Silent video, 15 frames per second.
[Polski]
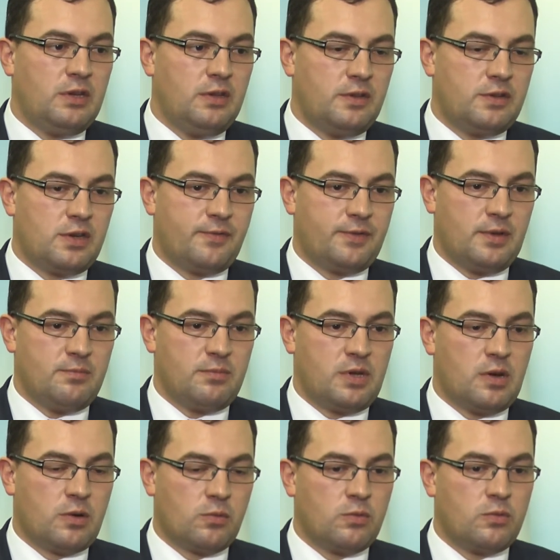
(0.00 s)
Nic się w tym
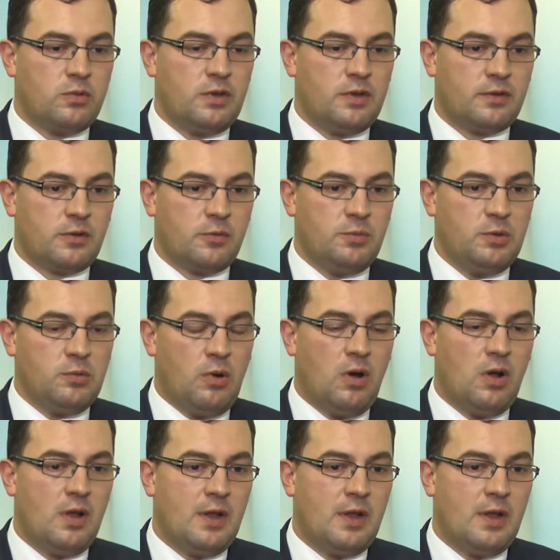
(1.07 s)
kierunku nie zrobiło.